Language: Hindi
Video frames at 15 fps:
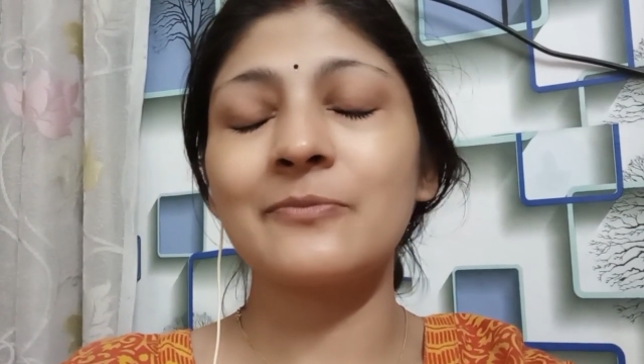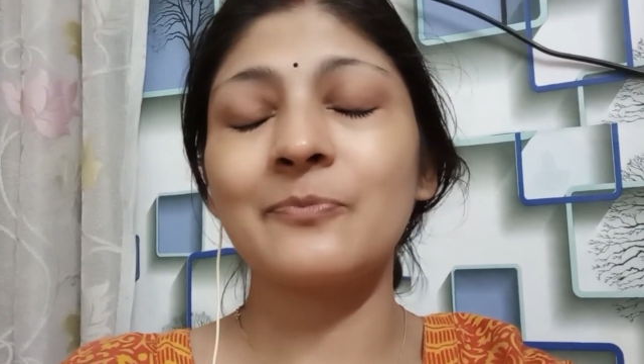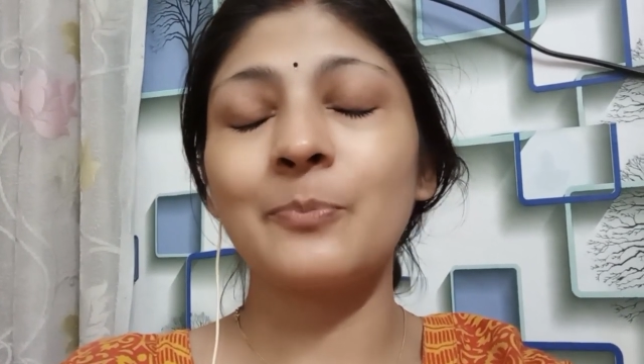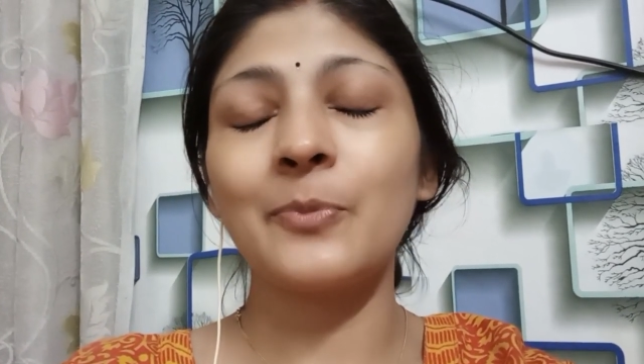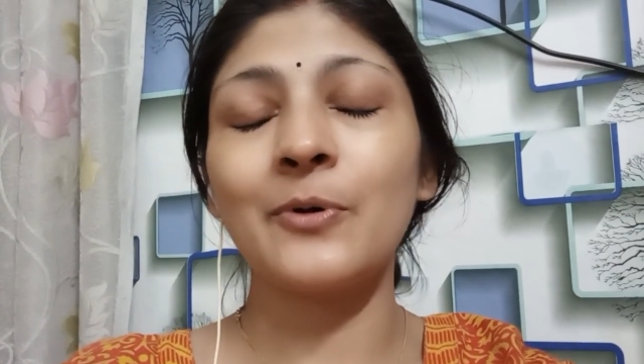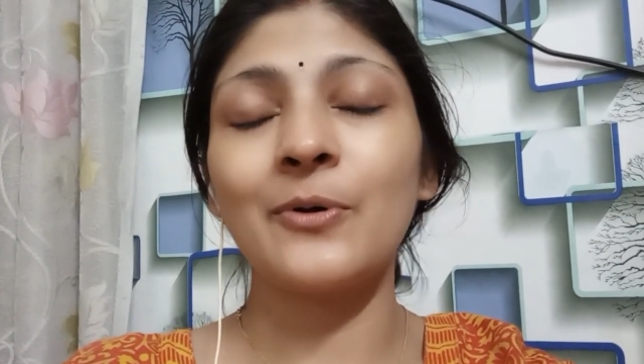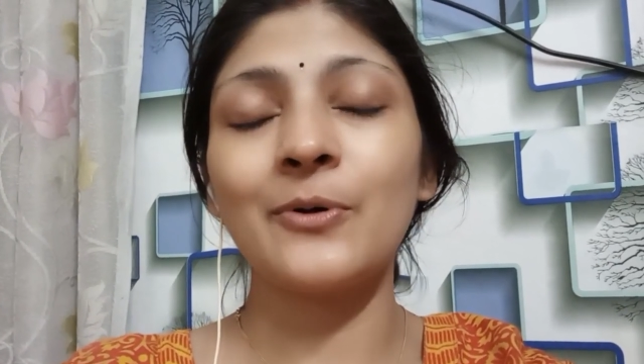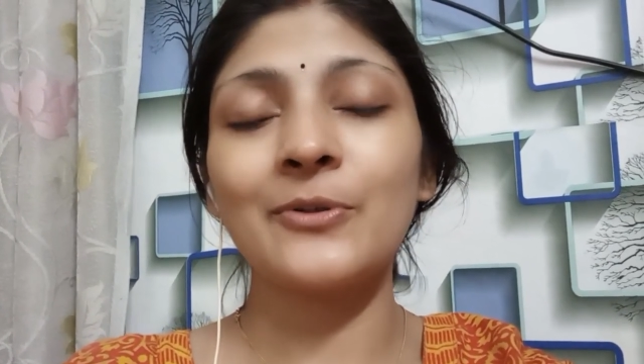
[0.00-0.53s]

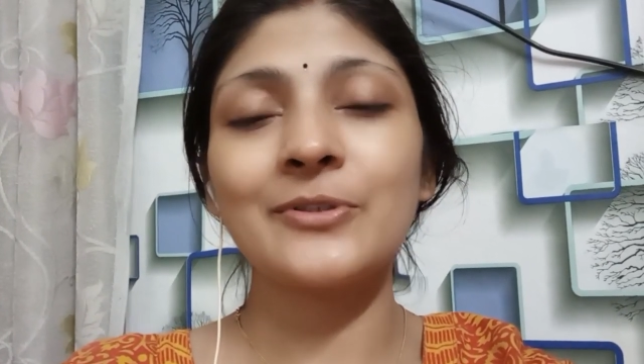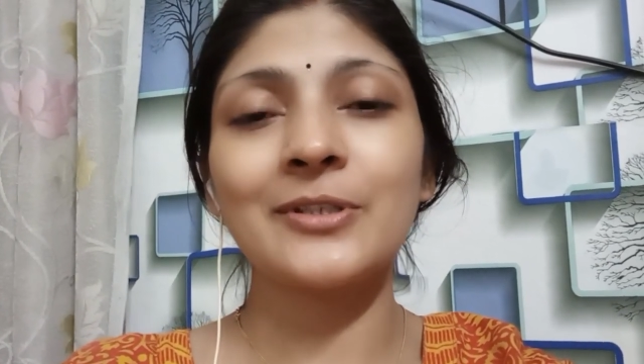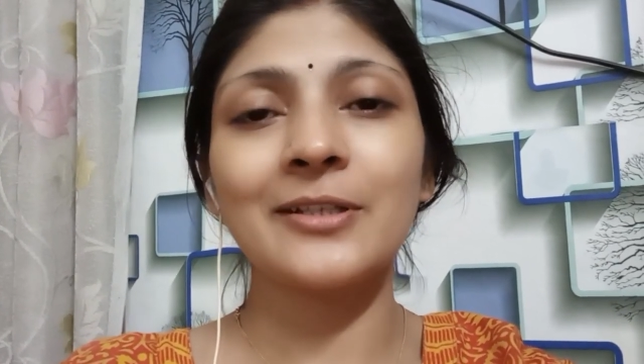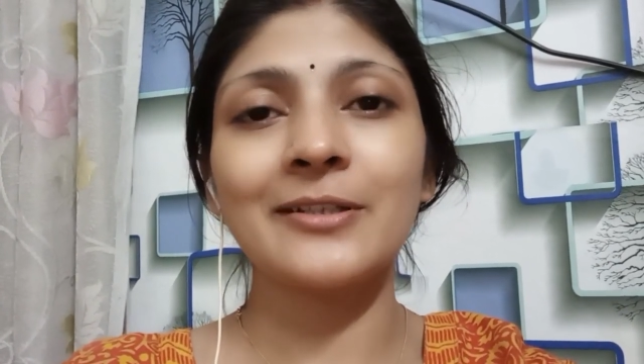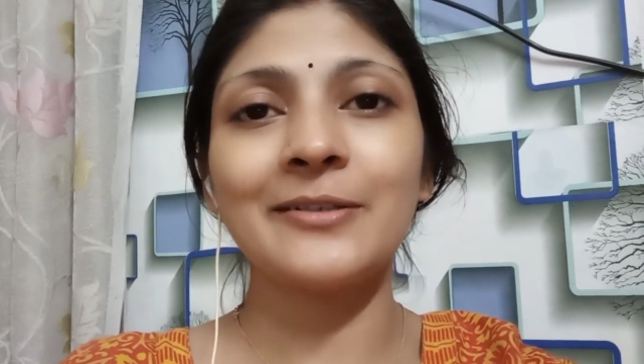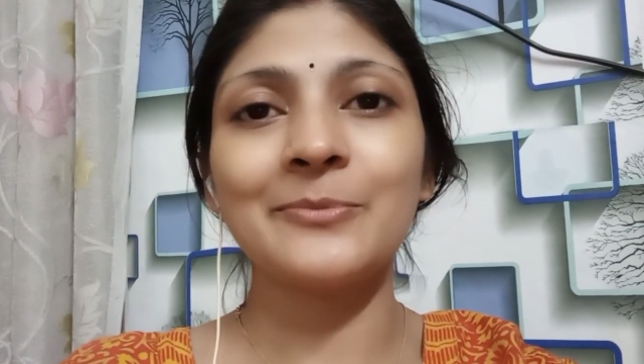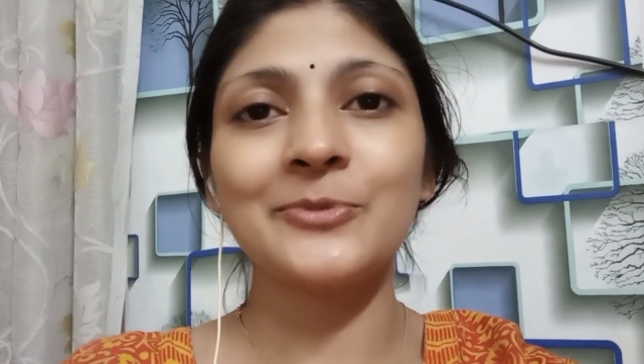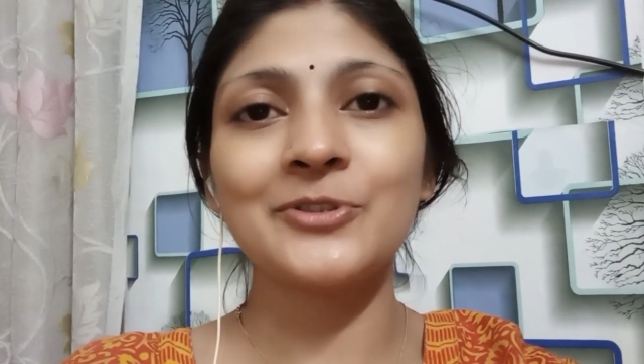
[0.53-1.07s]
बहुत
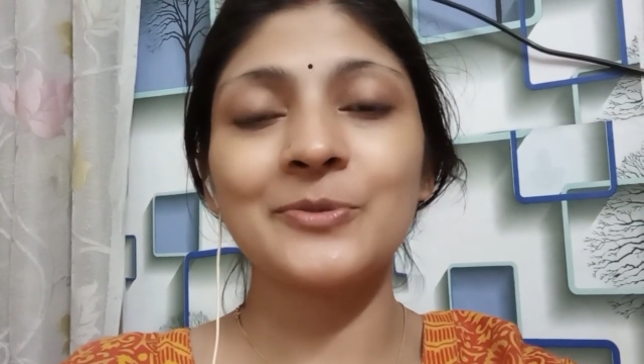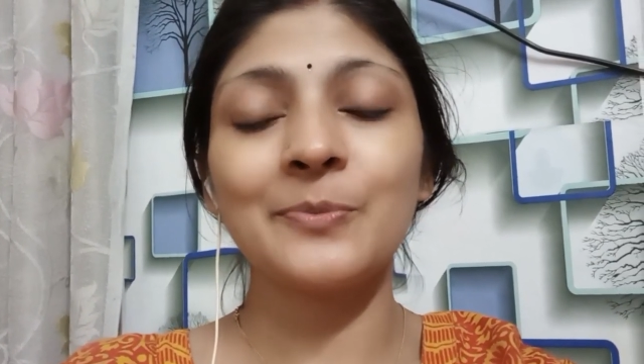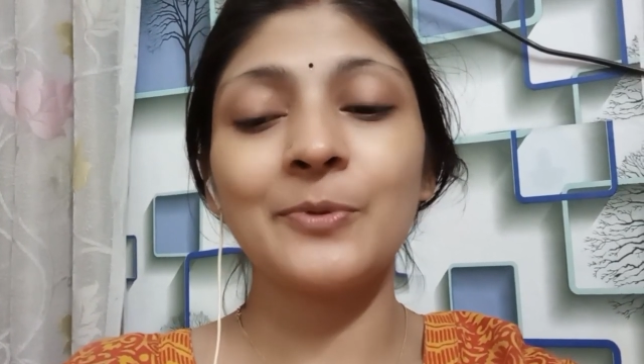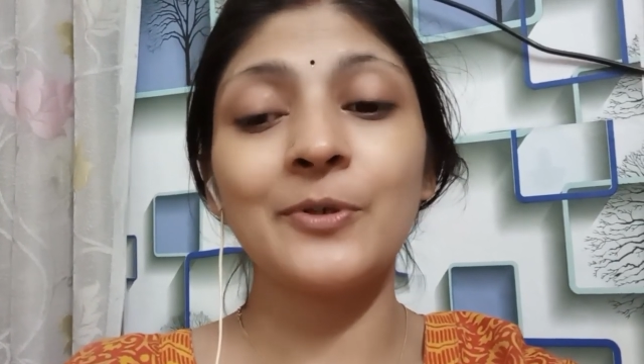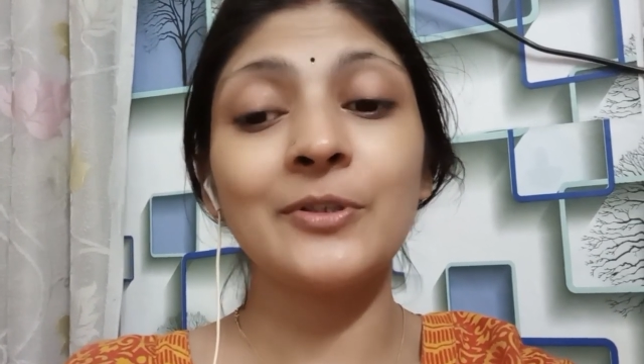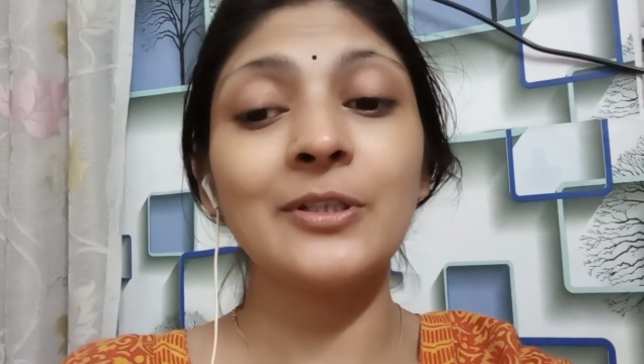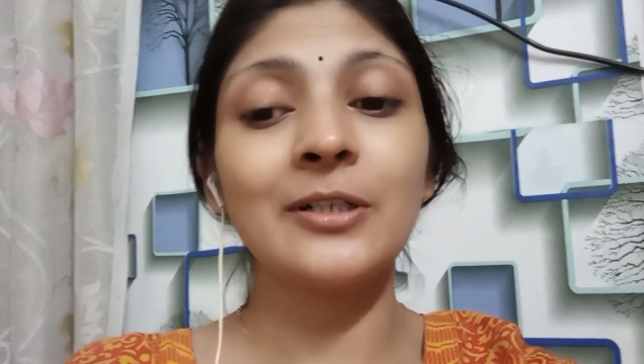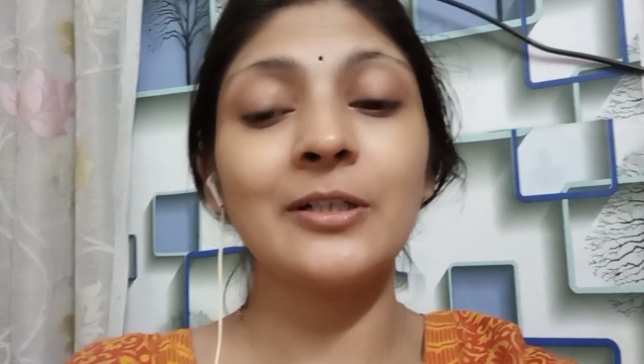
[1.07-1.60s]
ज़्यादा मुझे
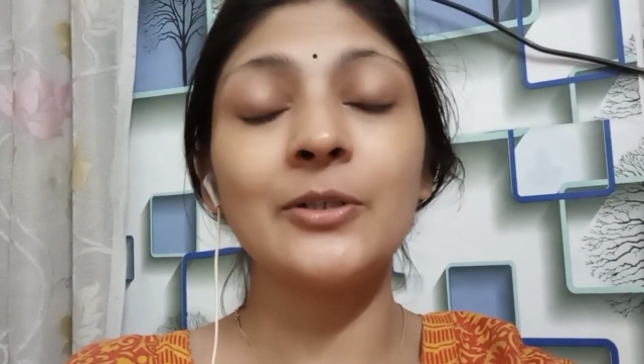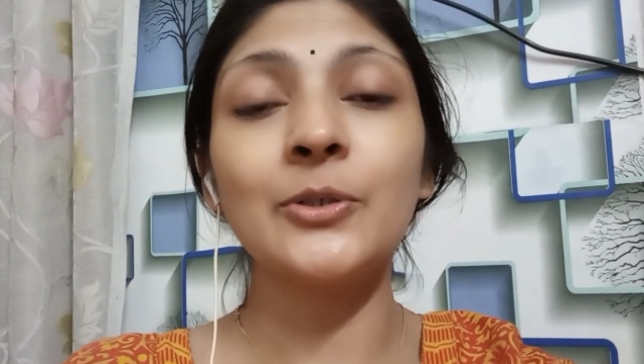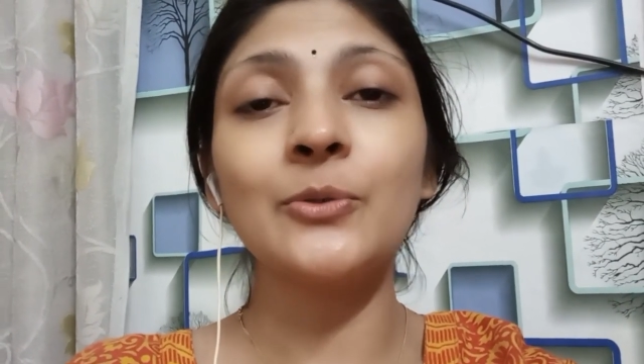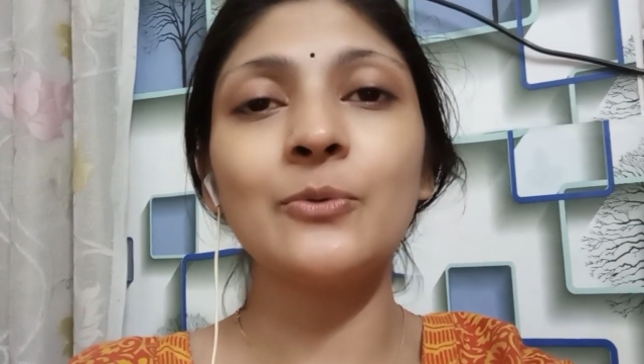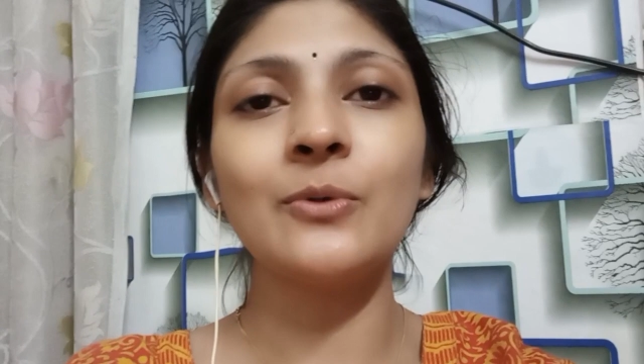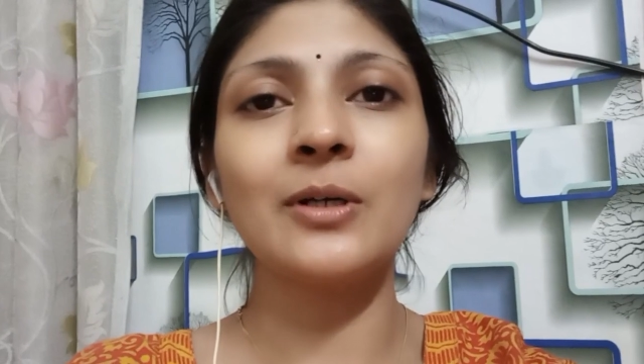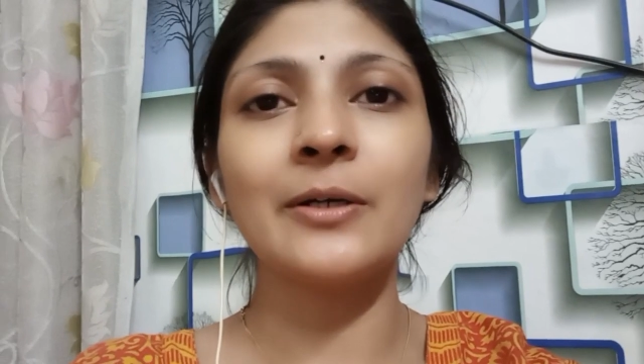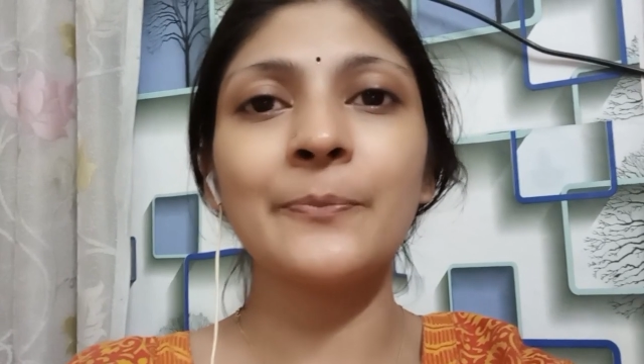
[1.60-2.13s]
बहुत हर्ट
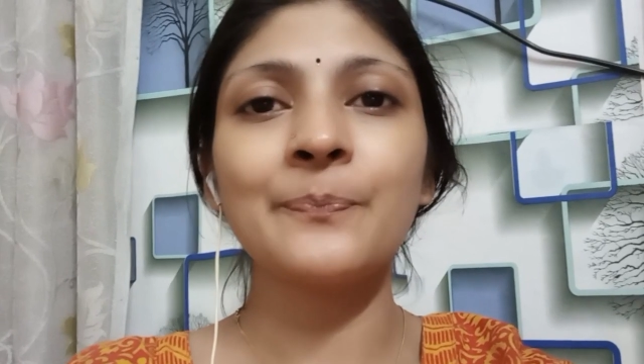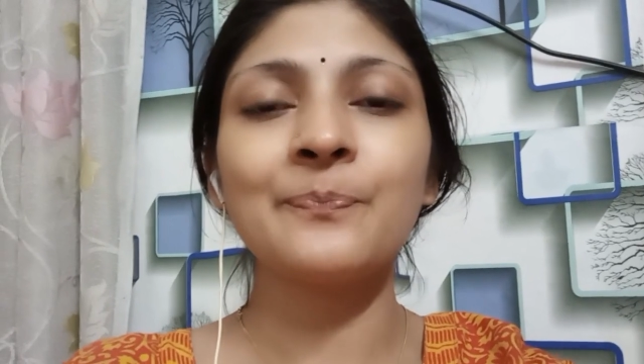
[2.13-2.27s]
हुआ